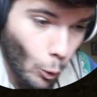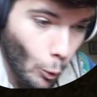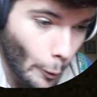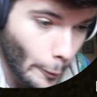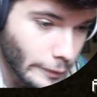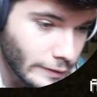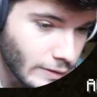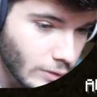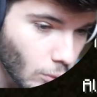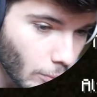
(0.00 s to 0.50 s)

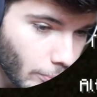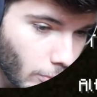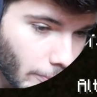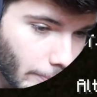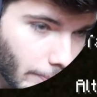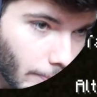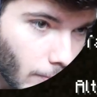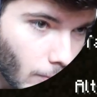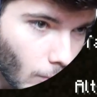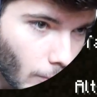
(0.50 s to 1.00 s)
Oh, ici, oh, on peut,
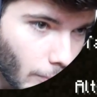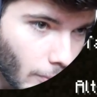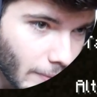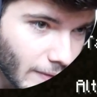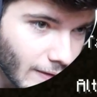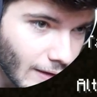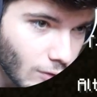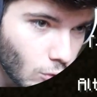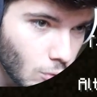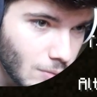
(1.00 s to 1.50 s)

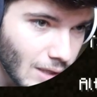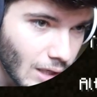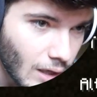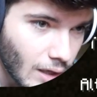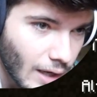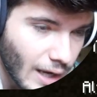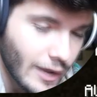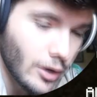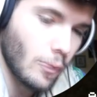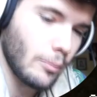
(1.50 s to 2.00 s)
passer à
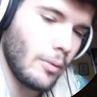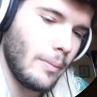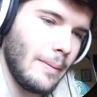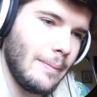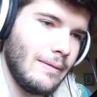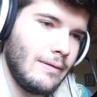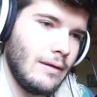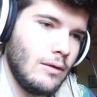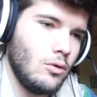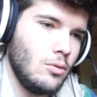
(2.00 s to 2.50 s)
2000 Ah non, on peut pas
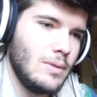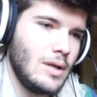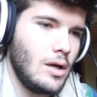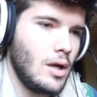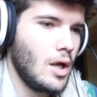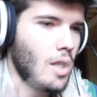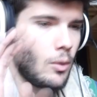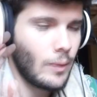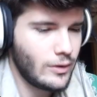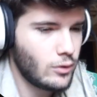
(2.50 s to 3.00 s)
passer à 2000.
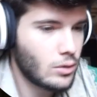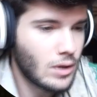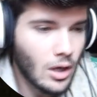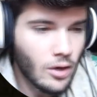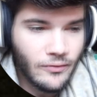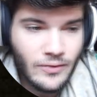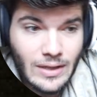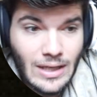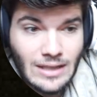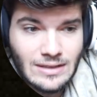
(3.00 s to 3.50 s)
Ouais, donc là,
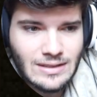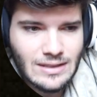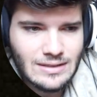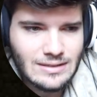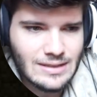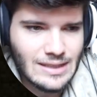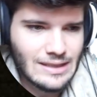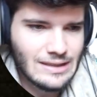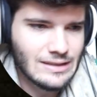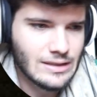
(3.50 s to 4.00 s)
en final, ça,
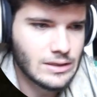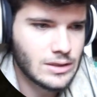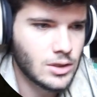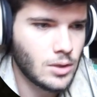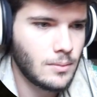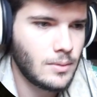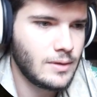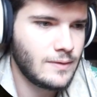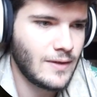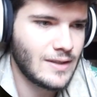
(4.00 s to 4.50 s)
ça,
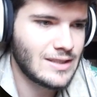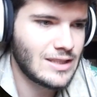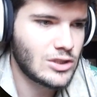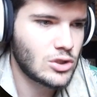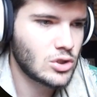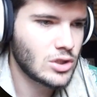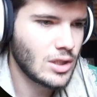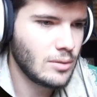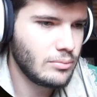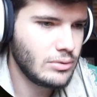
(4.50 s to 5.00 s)
ça
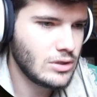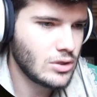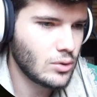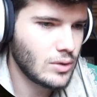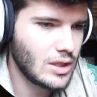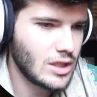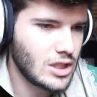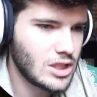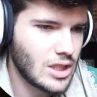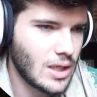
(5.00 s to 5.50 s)
change rien
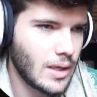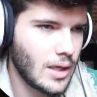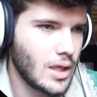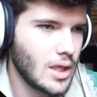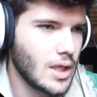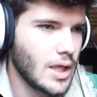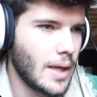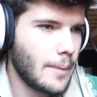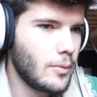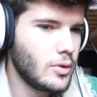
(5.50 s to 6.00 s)
puisqu'on a déjà
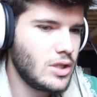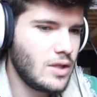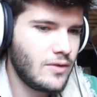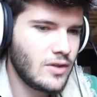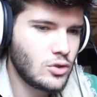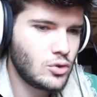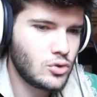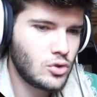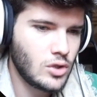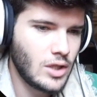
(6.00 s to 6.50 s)

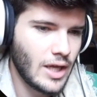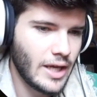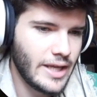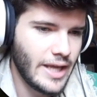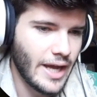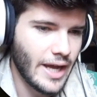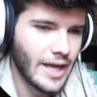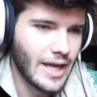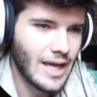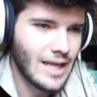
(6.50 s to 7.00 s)
modifié juste
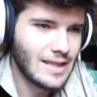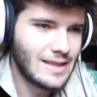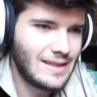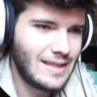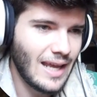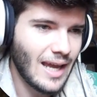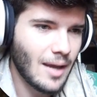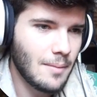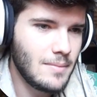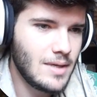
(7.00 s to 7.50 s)
derrière.
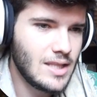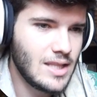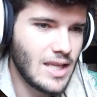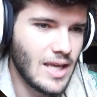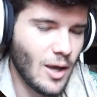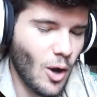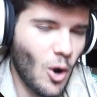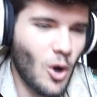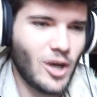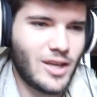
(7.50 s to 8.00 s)

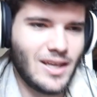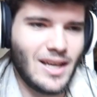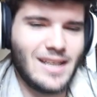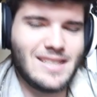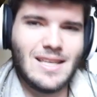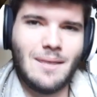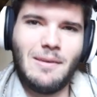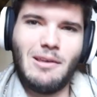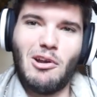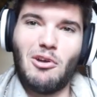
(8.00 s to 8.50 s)
Terminé. Ok,
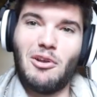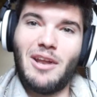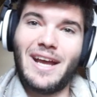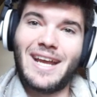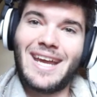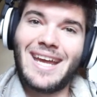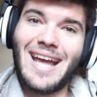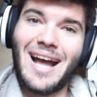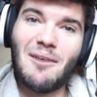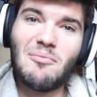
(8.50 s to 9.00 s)
les amis, alors on a
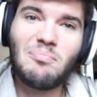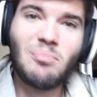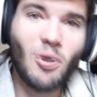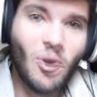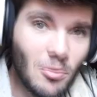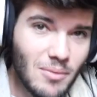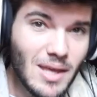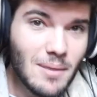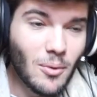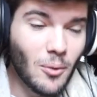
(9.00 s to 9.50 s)
créé un
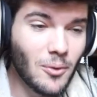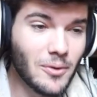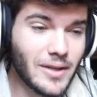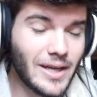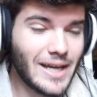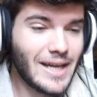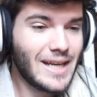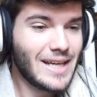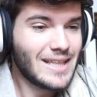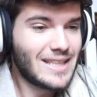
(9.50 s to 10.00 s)
premier monde.
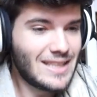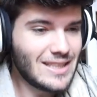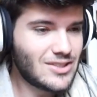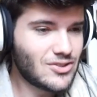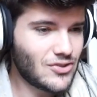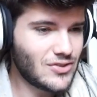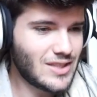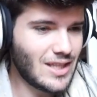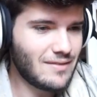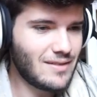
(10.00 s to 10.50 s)
Qu'est-ce
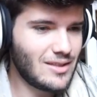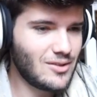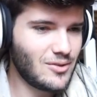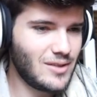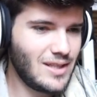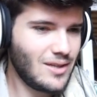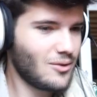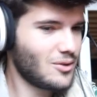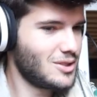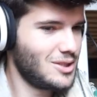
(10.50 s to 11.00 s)
que ça va
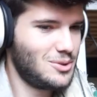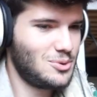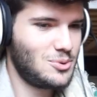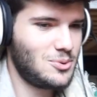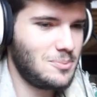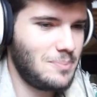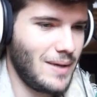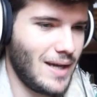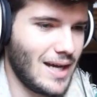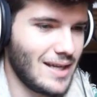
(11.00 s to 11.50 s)
donner Oh, j'ai
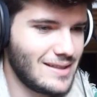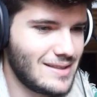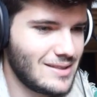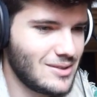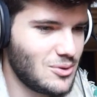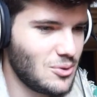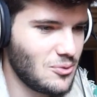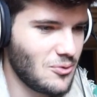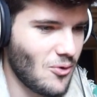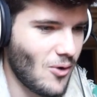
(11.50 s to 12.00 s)
super hâte
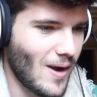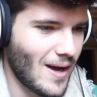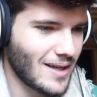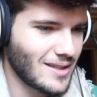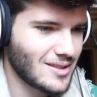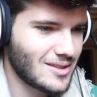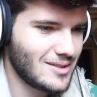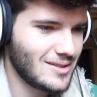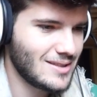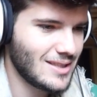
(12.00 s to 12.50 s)
de voir
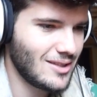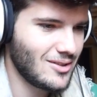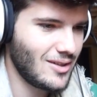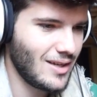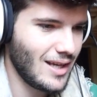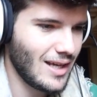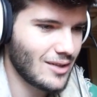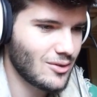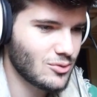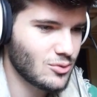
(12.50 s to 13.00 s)
ce que ça va
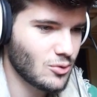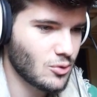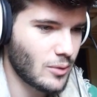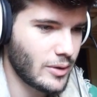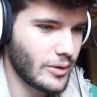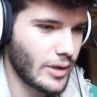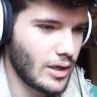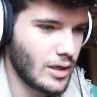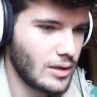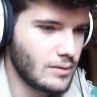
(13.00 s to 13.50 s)
donner. Attention, 3,
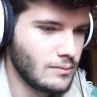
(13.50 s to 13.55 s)
2, 1.